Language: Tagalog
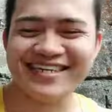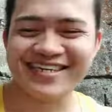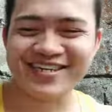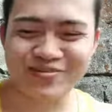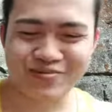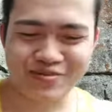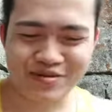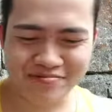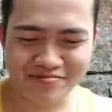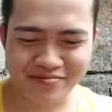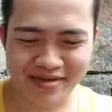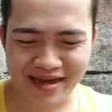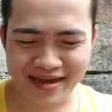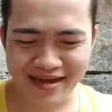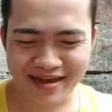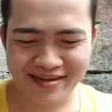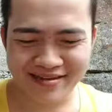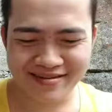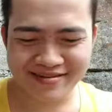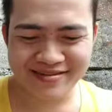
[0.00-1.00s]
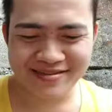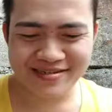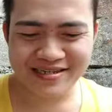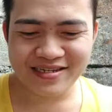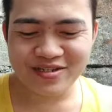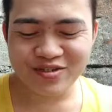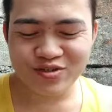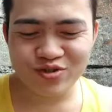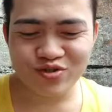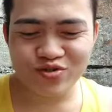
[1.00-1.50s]
Ang hirap naman.
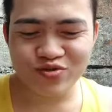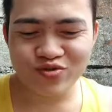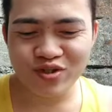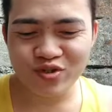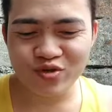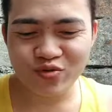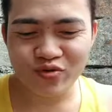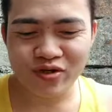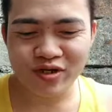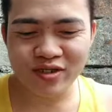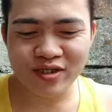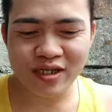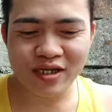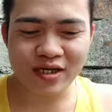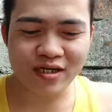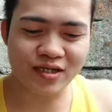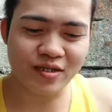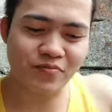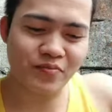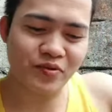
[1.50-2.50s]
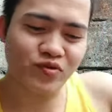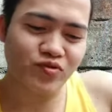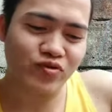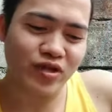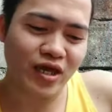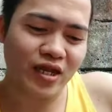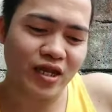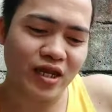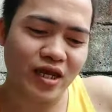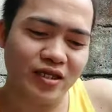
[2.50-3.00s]
Diyos ko, dito ko lang talaga
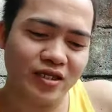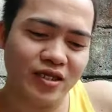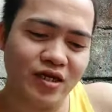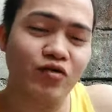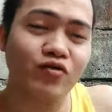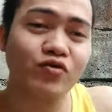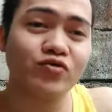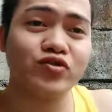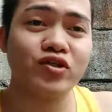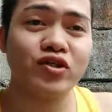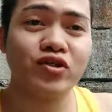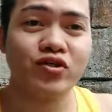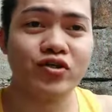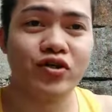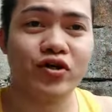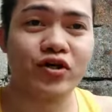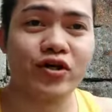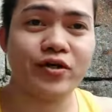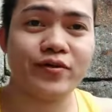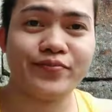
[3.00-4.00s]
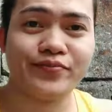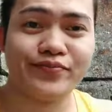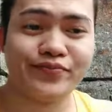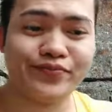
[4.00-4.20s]
napatunay na hindi ako singer.